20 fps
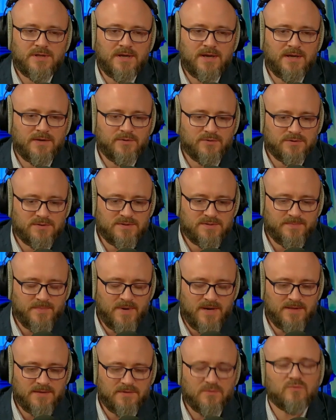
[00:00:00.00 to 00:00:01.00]
дает начиная
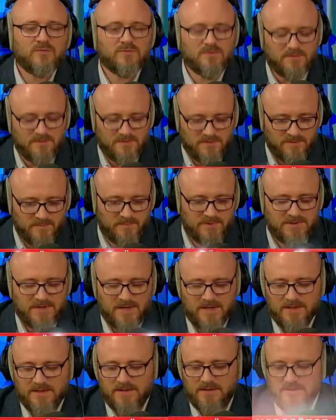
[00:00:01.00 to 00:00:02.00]
от Испании, ну и,
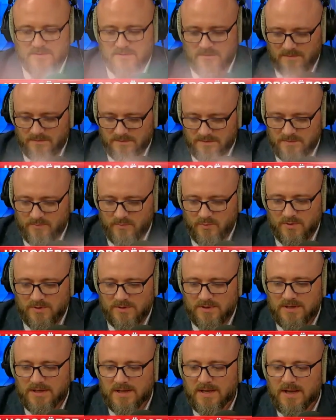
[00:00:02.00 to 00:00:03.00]
и Британия
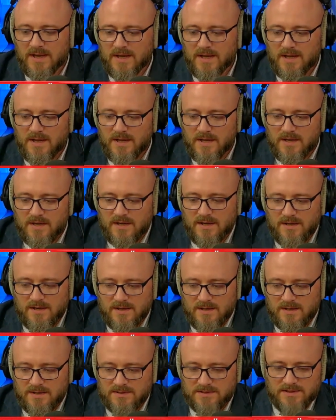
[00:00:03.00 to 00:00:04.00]
тем более, да.
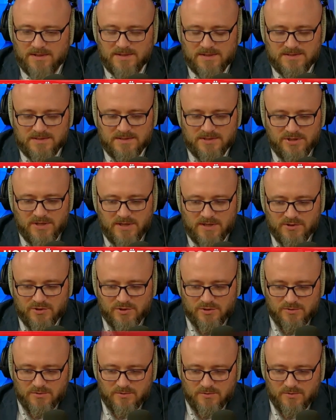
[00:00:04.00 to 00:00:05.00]
А это
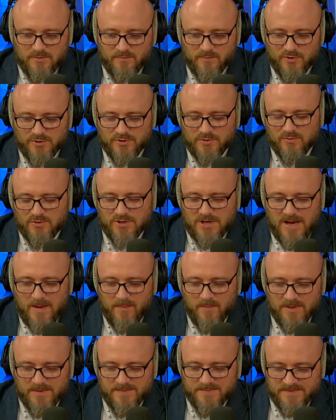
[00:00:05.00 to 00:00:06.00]
означает, что можно
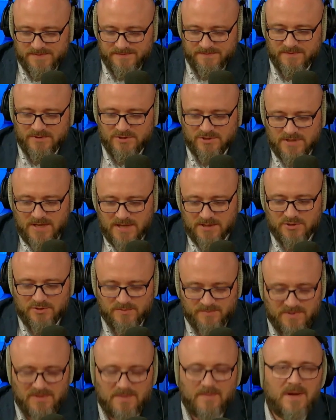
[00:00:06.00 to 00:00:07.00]
уже Абрамсов не
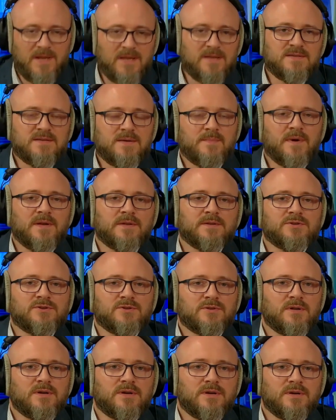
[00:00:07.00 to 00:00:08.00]
ждать, чтобы Германия
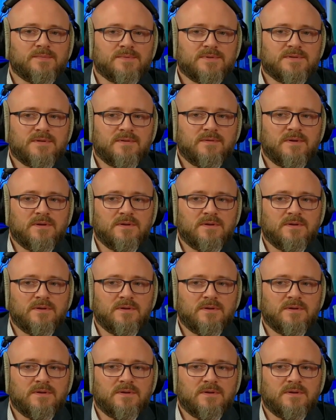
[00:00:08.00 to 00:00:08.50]
сама начала их